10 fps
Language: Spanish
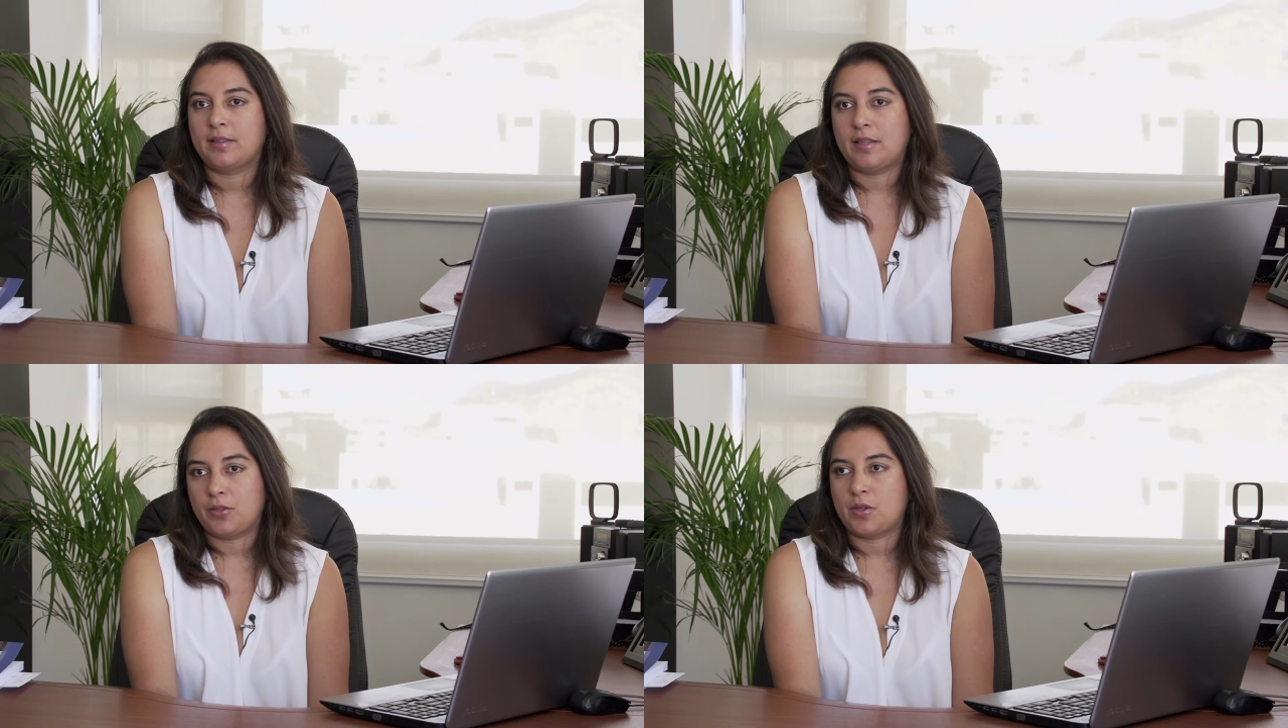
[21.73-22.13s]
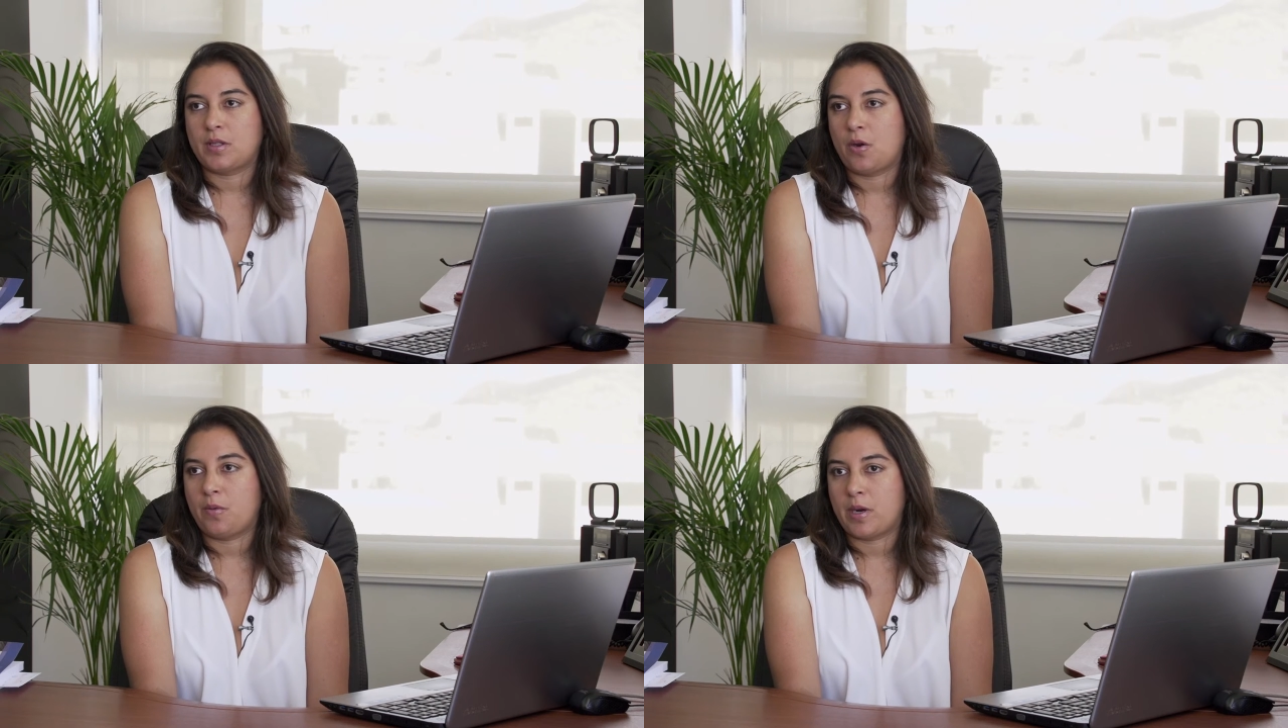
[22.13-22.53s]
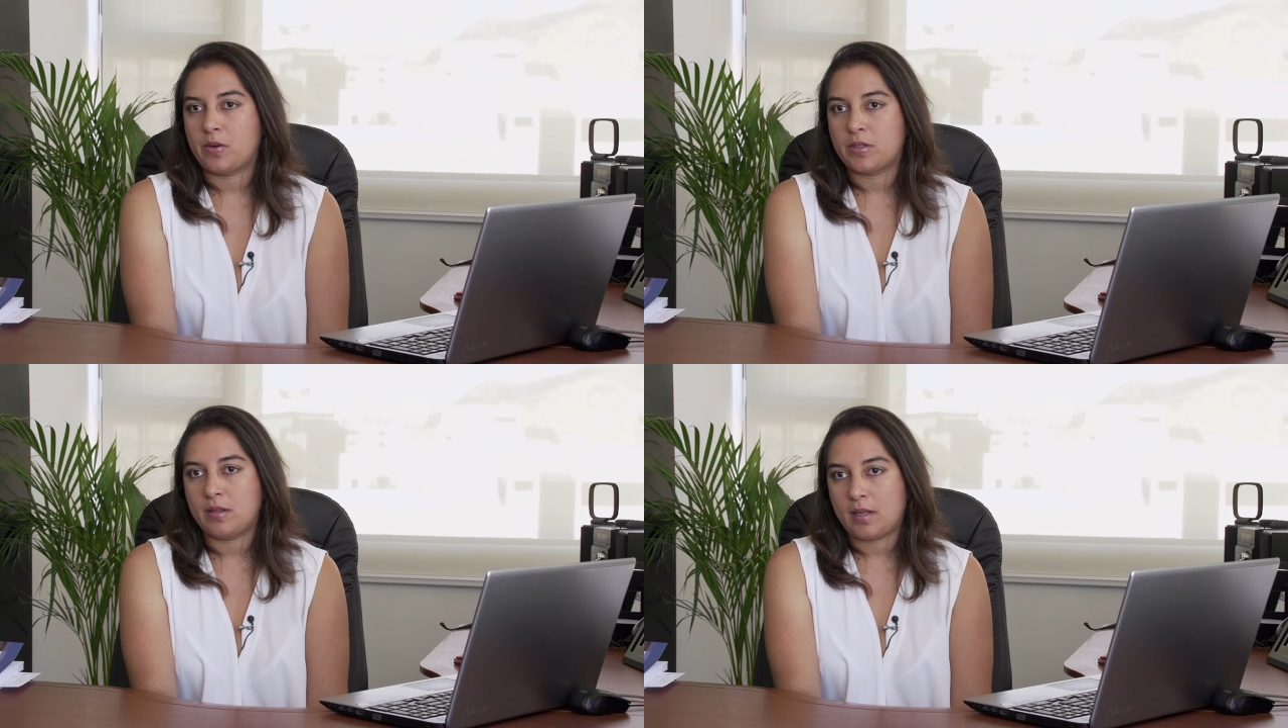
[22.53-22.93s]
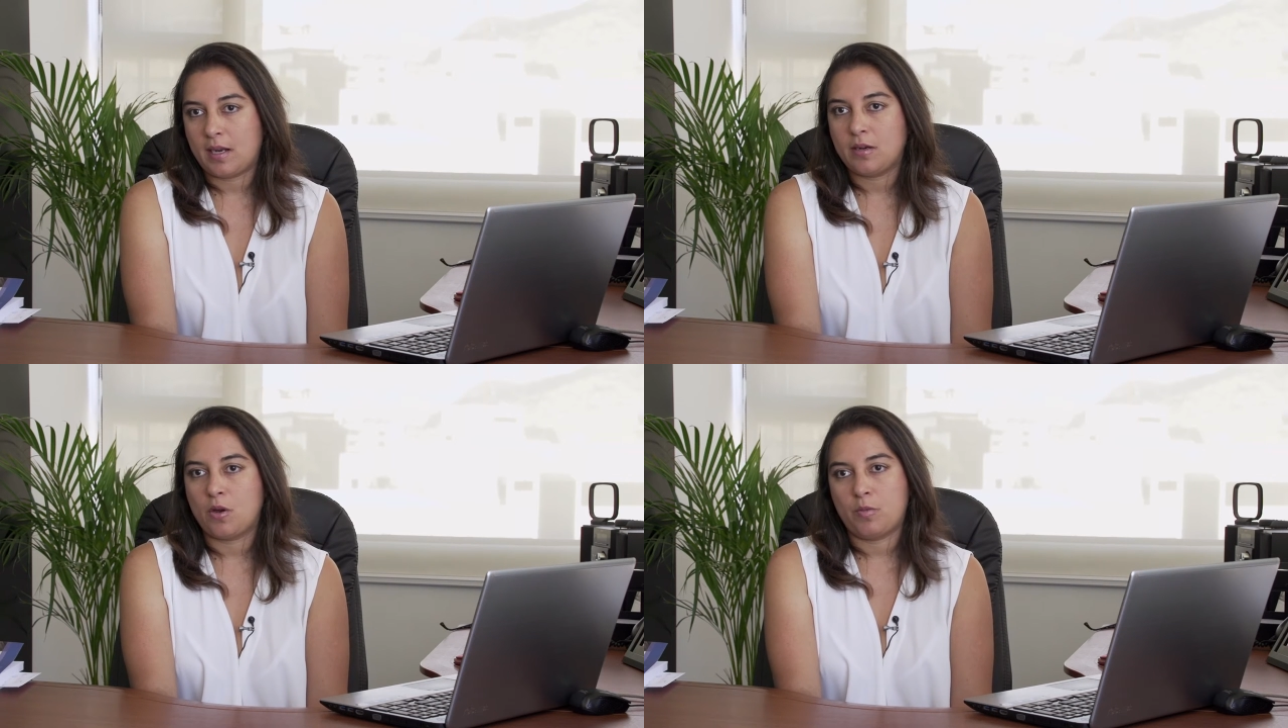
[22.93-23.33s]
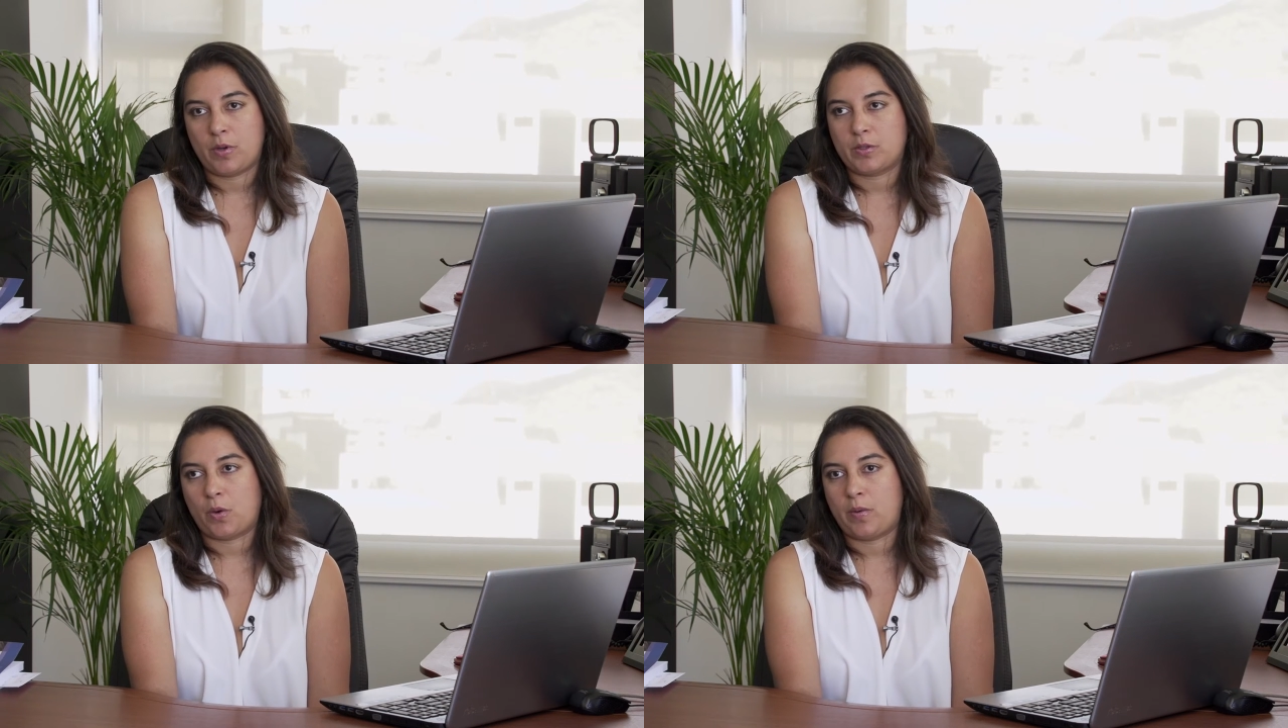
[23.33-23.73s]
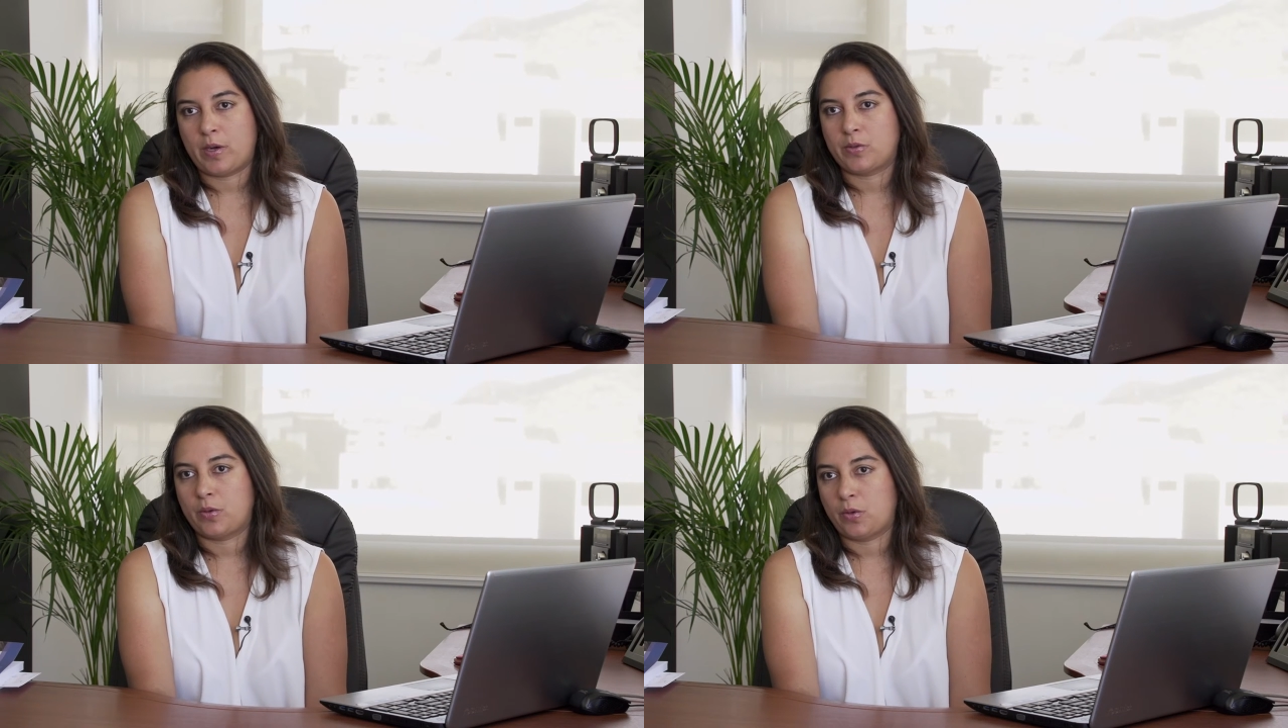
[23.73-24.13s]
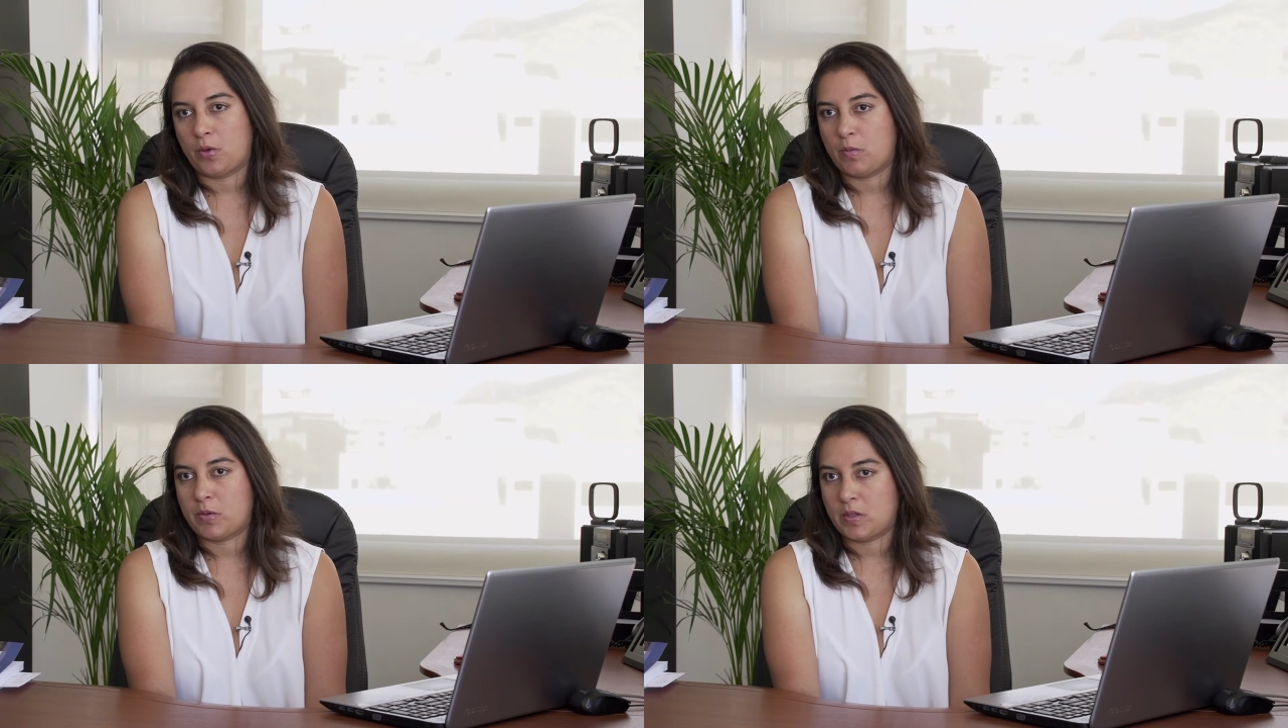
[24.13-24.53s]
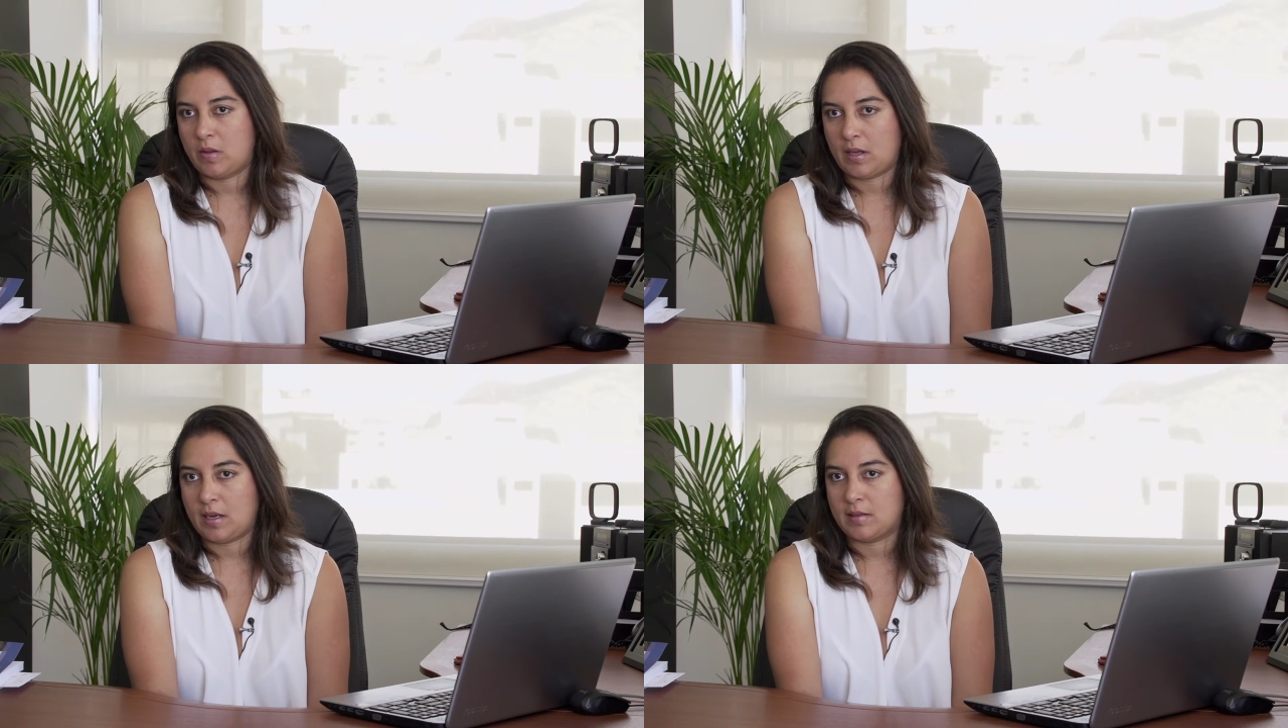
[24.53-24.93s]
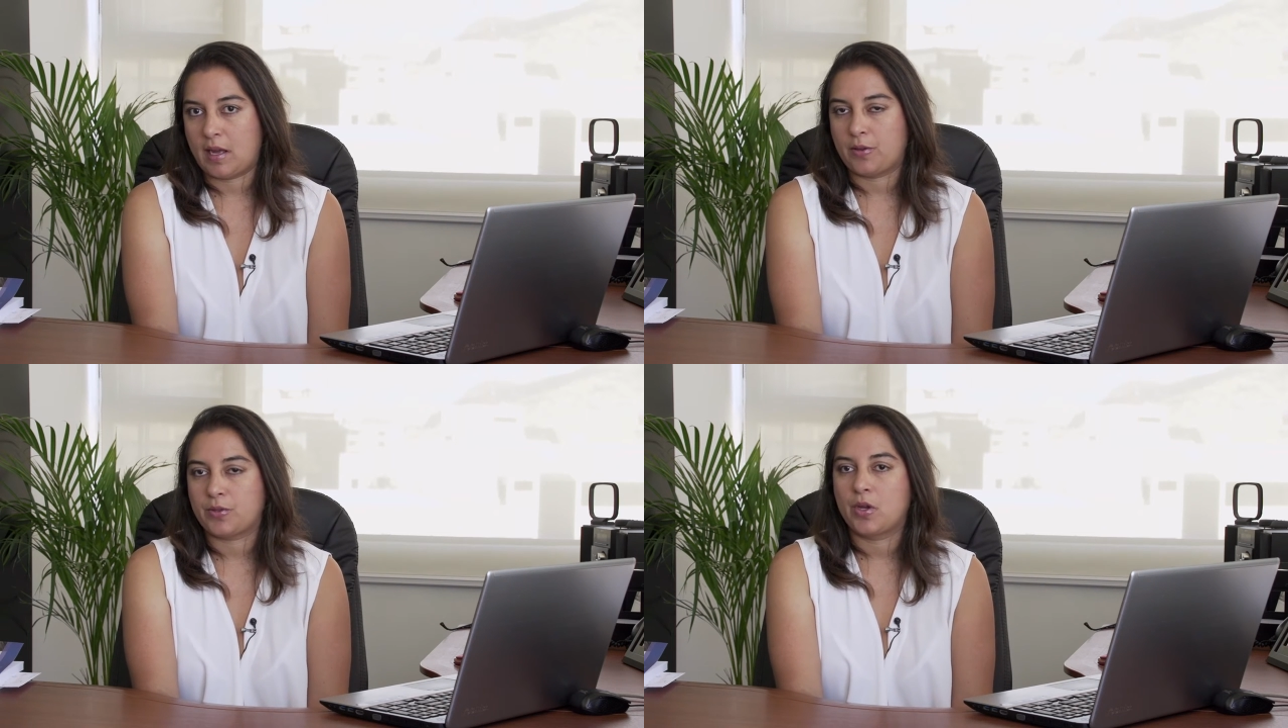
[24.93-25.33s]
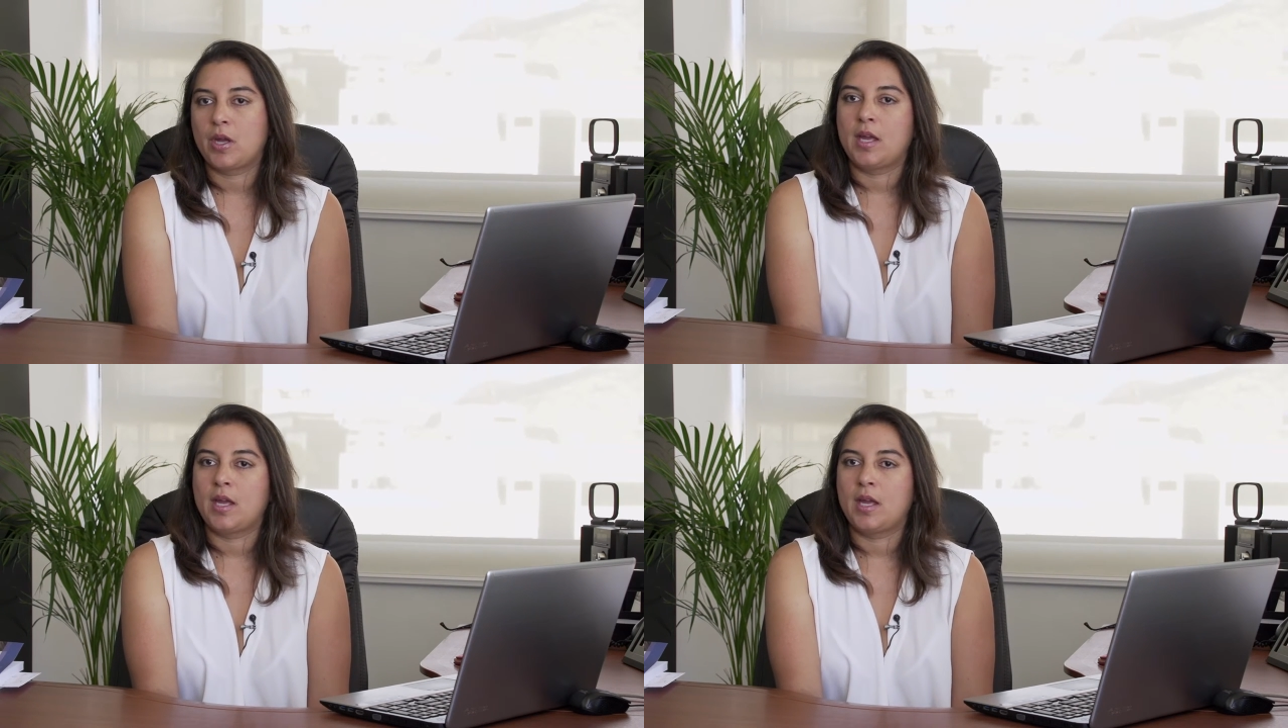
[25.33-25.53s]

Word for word: tanto desde el gobierno central como de los gobiernos autónomos descentralizados.